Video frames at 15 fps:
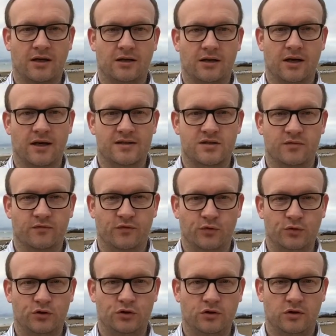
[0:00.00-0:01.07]
Ich gehe jetzt zum
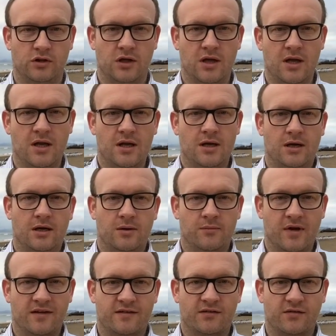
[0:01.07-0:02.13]
Frühstück. Ähm,
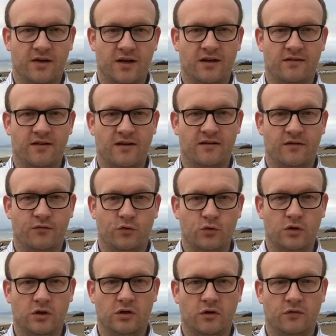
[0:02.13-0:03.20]
es ist wirklich sehr, sehr früh.
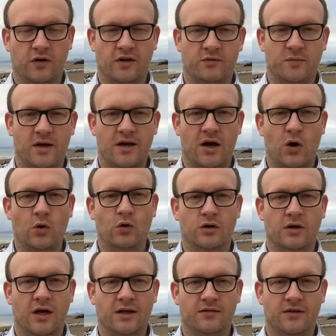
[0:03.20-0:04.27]
Ich hoffe, dass meine Augen
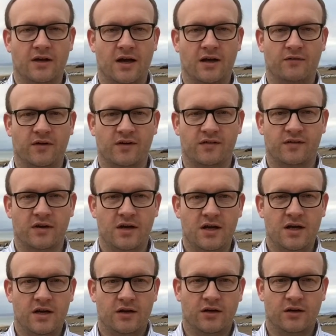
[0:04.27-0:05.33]
gleich wieder etwas
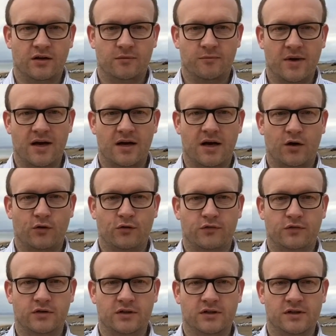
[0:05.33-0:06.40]
äh, mehr
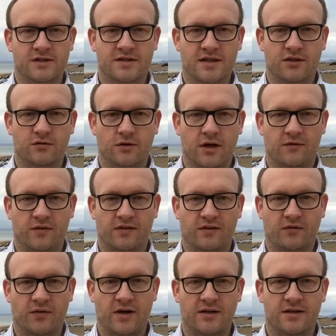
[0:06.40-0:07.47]
auf äh, sind und etwas
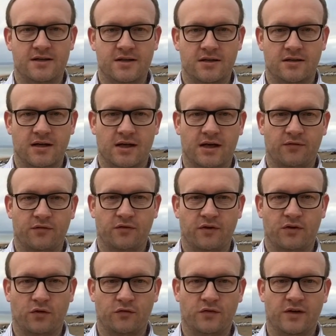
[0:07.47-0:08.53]
geweitet sind. Der Kaffee
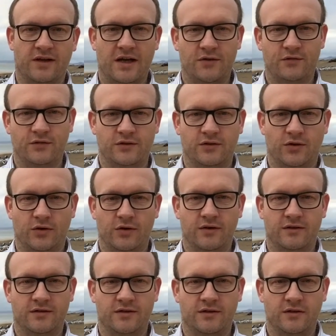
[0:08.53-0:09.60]
wird hoffentlich helfen.
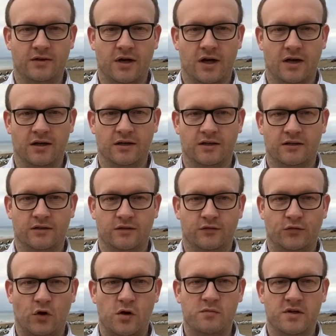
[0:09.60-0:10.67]
Und äh, ja, ich äh,
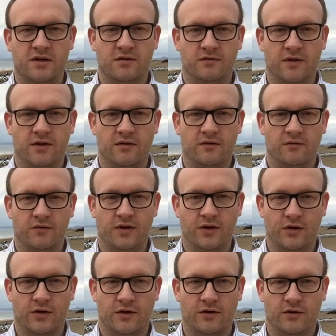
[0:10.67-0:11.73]
freue mich, wenn wir
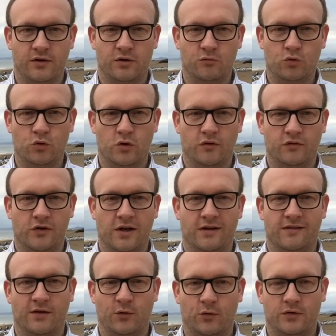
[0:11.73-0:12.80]
eure Buchung für
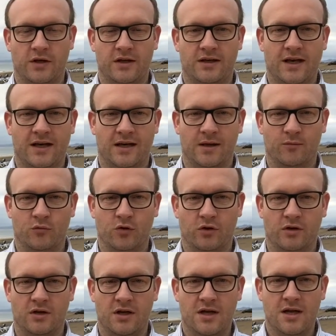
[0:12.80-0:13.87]
Lanzarote entgegennehmen können.